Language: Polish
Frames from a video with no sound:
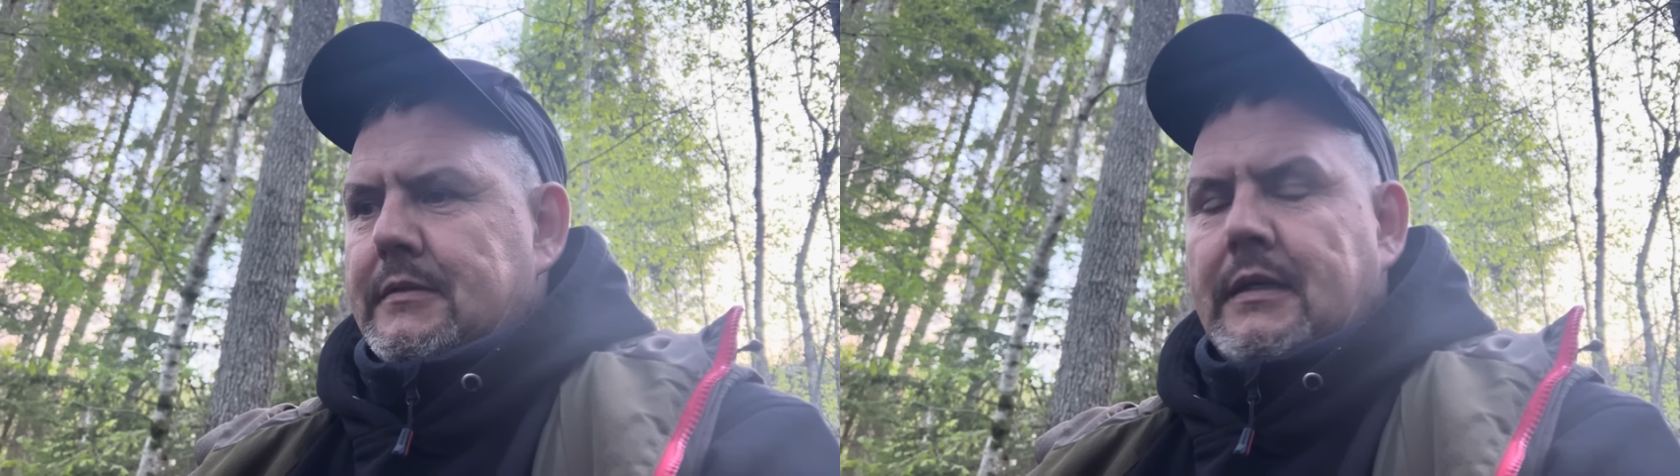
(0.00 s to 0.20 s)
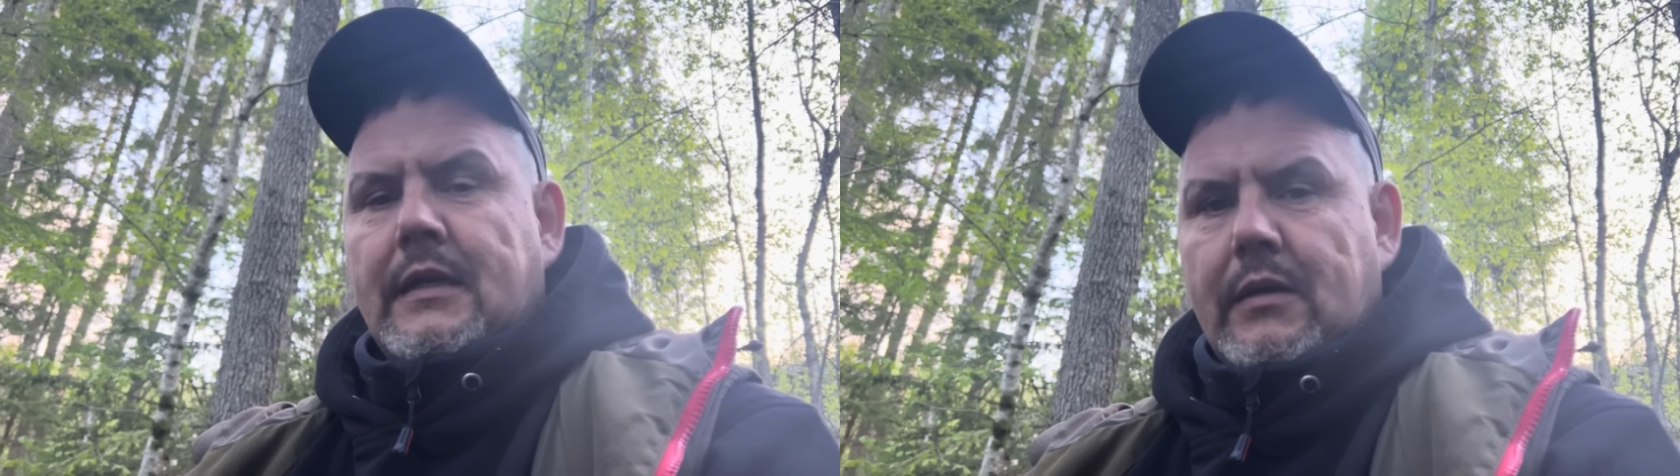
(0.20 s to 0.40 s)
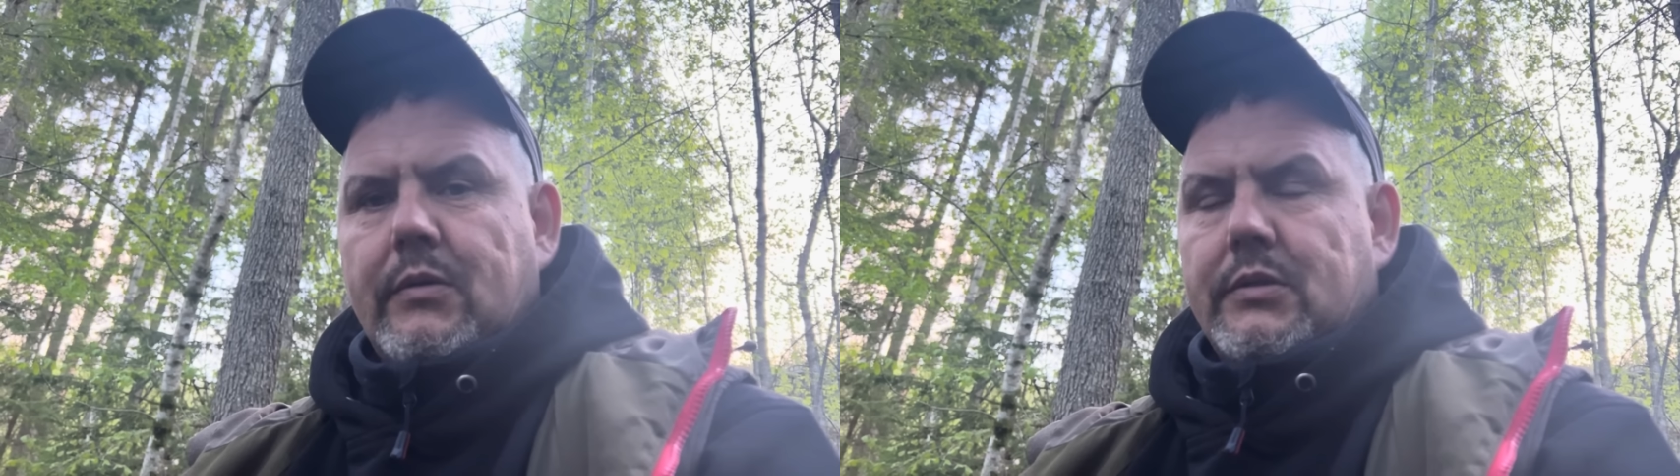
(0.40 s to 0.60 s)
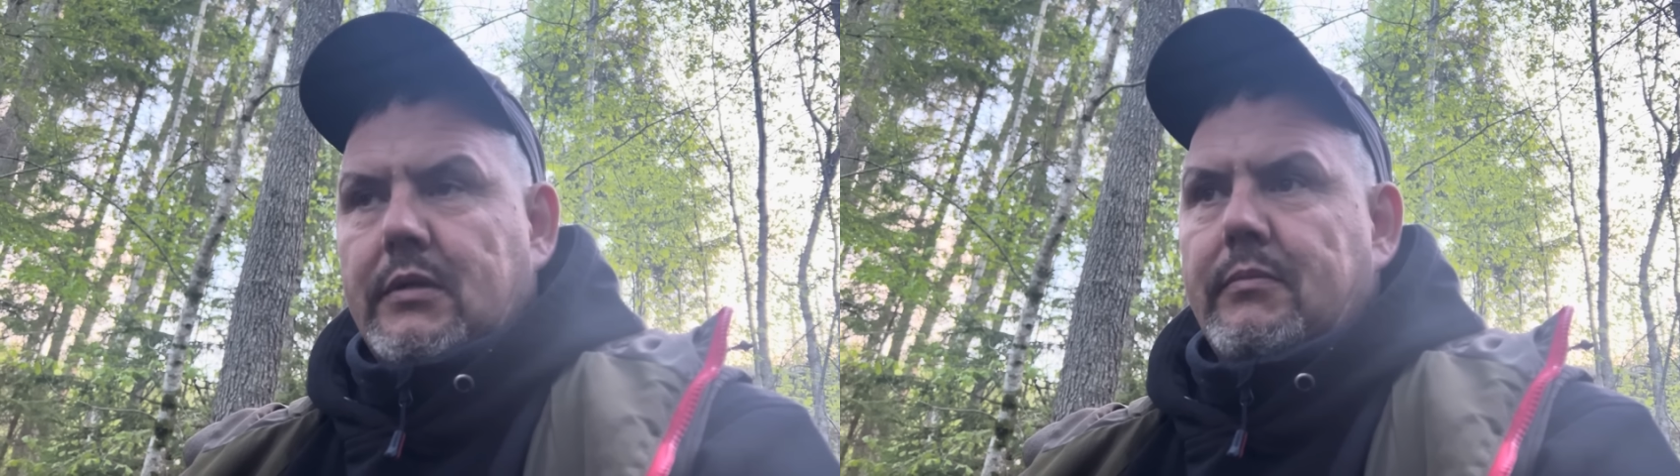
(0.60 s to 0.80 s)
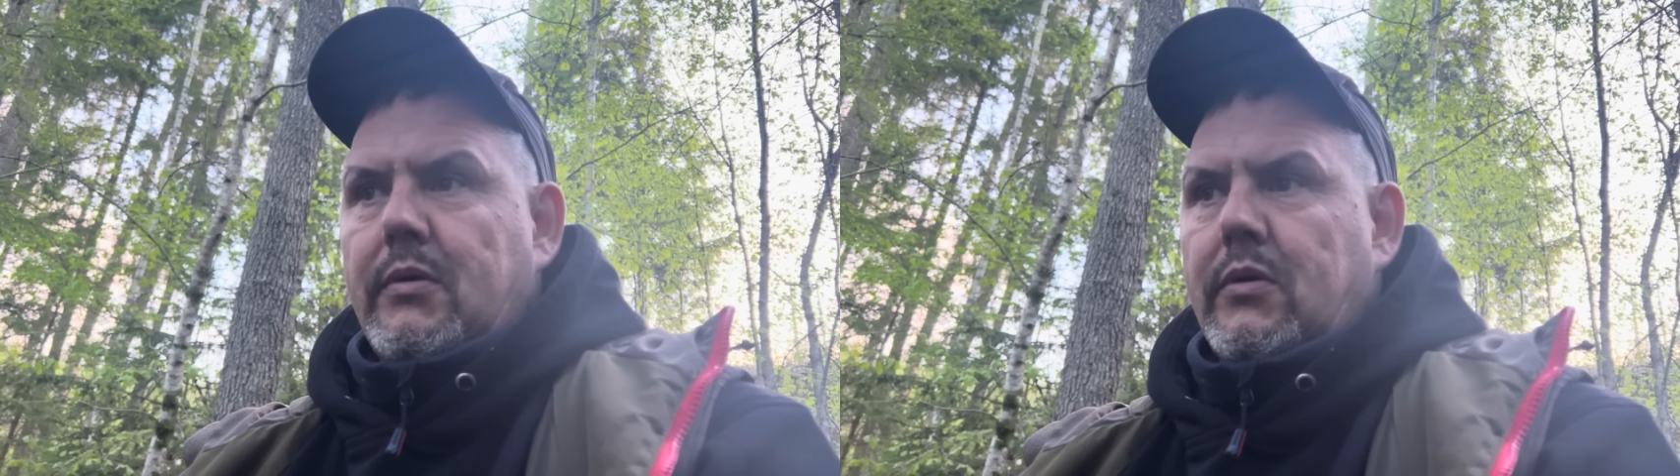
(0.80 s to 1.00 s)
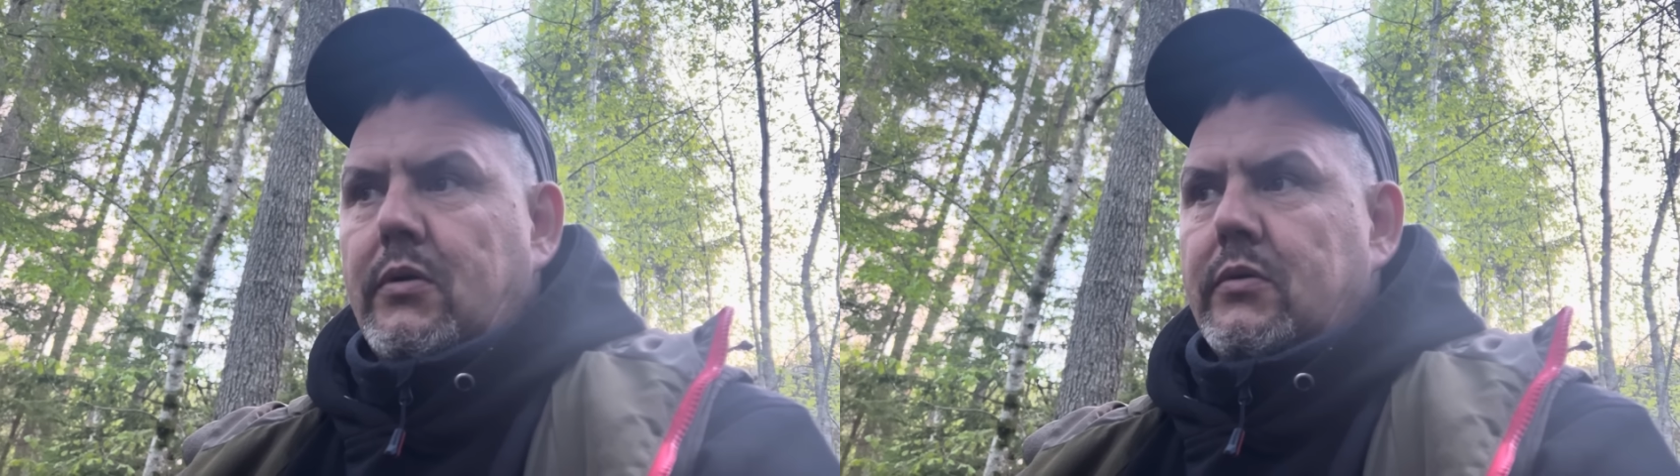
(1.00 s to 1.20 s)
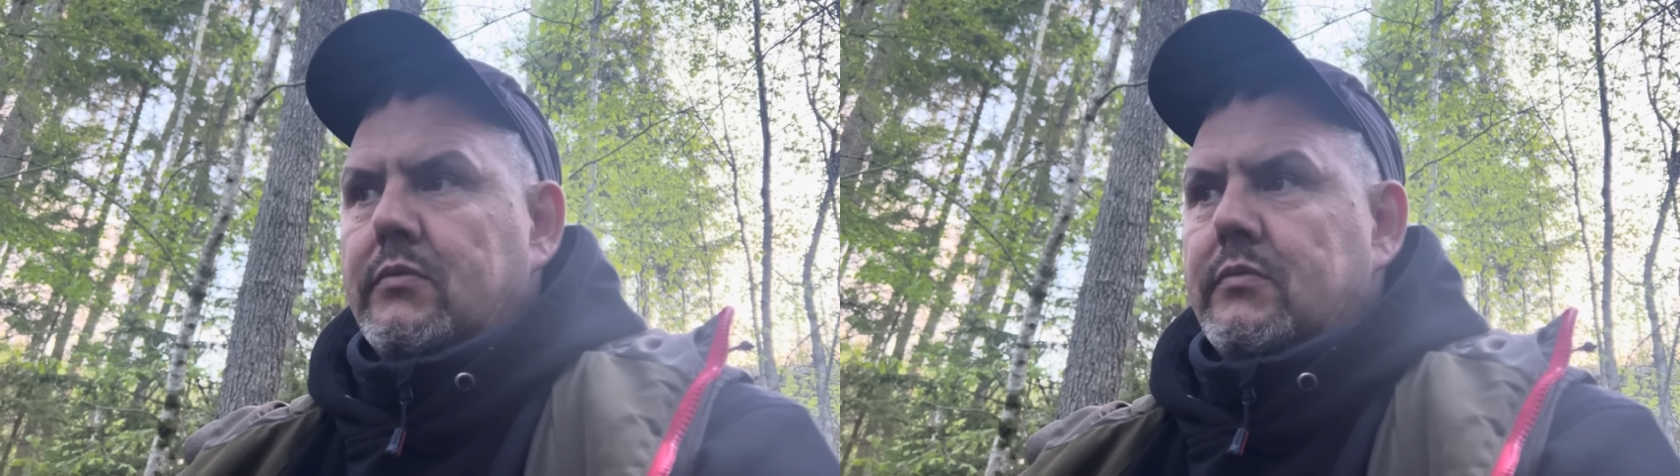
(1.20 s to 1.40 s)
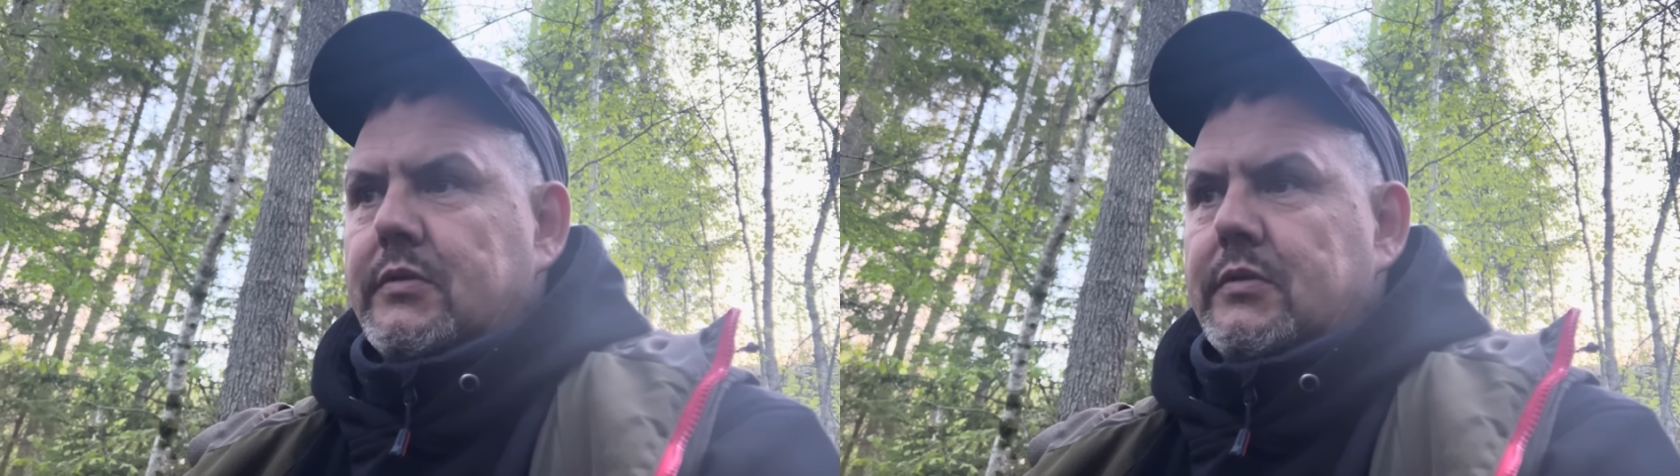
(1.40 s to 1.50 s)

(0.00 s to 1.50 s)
nagrało się, bo